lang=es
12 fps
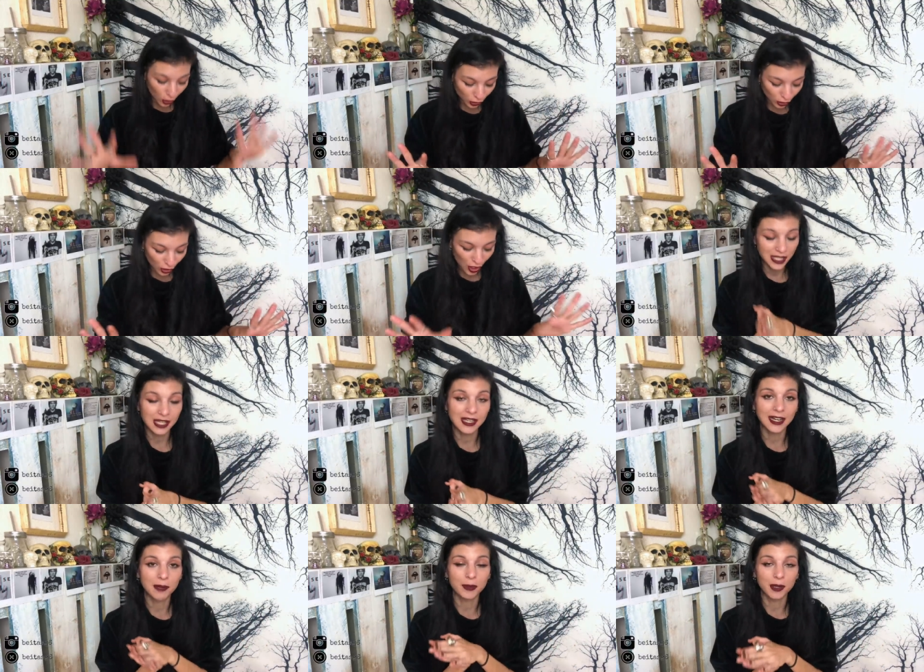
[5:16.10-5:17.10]
otro
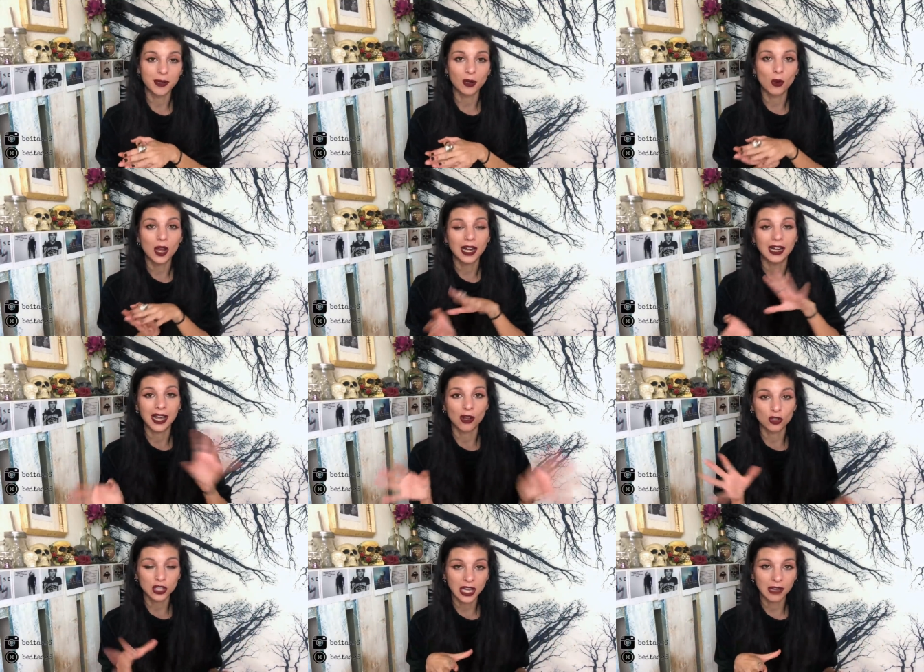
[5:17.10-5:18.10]
enseñar en primer lugar las cosas